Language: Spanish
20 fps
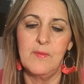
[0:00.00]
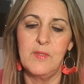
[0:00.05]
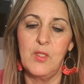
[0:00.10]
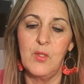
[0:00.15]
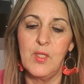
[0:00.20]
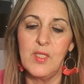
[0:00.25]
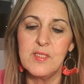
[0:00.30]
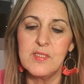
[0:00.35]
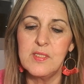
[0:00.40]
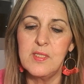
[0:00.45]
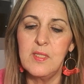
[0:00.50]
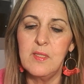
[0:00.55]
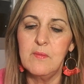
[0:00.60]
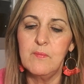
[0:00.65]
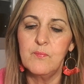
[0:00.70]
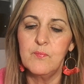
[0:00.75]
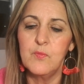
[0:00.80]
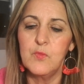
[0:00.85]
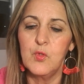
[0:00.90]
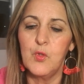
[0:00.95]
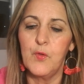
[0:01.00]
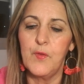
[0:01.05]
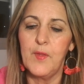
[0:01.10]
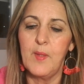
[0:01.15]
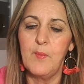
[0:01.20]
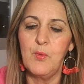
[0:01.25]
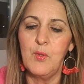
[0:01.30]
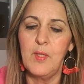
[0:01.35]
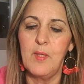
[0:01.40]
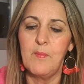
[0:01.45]
y ahora sí nos
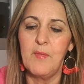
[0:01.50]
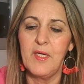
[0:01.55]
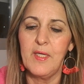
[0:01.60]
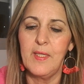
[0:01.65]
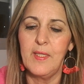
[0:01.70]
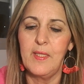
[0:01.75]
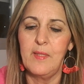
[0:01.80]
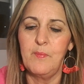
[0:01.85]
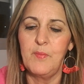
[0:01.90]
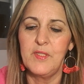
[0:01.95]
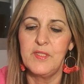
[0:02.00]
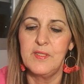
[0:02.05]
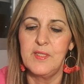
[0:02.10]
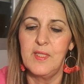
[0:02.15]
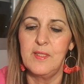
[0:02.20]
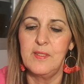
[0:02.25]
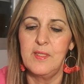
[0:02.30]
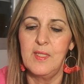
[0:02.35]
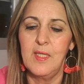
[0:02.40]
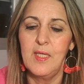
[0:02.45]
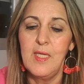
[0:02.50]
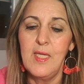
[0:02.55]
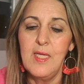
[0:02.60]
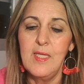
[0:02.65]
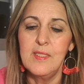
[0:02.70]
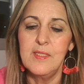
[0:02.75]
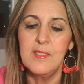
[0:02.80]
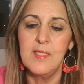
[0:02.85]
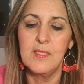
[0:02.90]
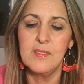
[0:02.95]
damos la máscara de pestaña.
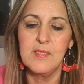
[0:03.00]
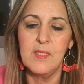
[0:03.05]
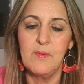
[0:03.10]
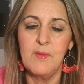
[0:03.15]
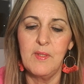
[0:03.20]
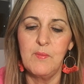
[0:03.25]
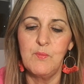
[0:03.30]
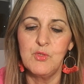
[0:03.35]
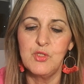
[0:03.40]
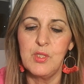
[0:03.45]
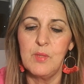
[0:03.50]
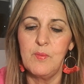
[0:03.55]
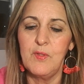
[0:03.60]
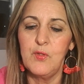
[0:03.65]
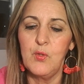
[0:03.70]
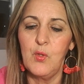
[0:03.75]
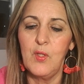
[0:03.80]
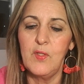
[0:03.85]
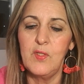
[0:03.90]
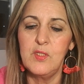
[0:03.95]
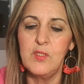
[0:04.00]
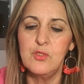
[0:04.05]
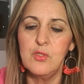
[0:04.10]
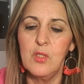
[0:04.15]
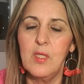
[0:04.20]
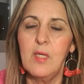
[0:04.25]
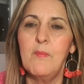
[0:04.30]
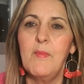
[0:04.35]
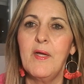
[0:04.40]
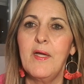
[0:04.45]
Ya sabéis, muchas veces os he dicho
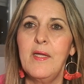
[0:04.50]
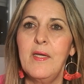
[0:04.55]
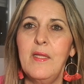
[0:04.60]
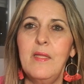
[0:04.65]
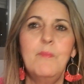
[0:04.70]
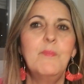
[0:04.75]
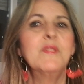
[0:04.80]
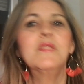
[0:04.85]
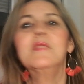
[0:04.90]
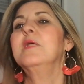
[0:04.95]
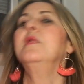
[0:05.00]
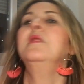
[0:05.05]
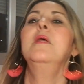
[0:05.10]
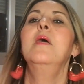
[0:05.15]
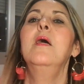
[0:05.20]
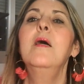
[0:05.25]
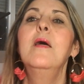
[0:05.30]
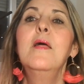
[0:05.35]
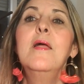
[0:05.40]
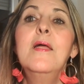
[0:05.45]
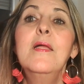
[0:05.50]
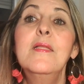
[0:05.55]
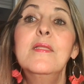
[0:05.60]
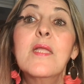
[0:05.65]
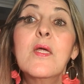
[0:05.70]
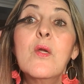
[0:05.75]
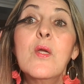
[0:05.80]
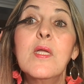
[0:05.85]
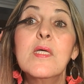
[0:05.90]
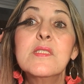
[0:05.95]
que la máscara de pestaña
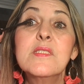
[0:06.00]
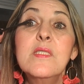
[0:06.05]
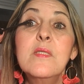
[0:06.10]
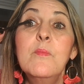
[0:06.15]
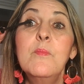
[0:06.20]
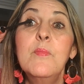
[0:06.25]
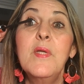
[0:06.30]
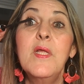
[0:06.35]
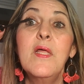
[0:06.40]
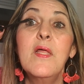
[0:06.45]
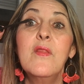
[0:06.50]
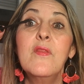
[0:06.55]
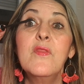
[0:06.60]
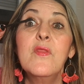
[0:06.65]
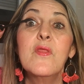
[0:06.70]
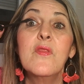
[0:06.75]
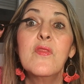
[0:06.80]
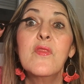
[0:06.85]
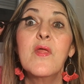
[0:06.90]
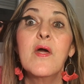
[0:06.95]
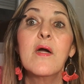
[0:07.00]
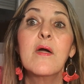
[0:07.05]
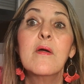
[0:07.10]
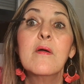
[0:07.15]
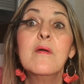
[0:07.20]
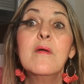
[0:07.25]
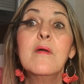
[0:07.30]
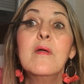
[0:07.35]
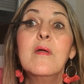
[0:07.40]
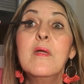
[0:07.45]
darosla siempre en zigzag
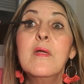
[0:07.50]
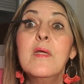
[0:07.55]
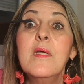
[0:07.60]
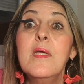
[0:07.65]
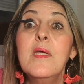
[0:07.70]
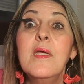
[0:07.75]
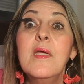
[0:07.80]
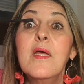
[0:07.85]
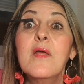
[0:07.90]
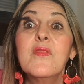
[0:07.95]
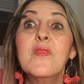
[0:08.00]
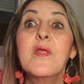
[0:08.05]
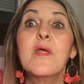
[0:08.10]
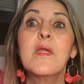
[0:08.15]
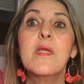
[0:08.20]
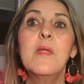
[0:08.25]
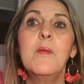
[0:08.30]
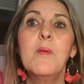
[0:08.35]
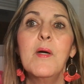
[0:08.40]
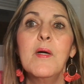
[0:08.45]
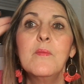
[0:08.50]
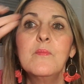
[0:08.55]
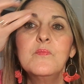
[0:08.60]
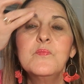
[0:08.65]
y hacia arriba.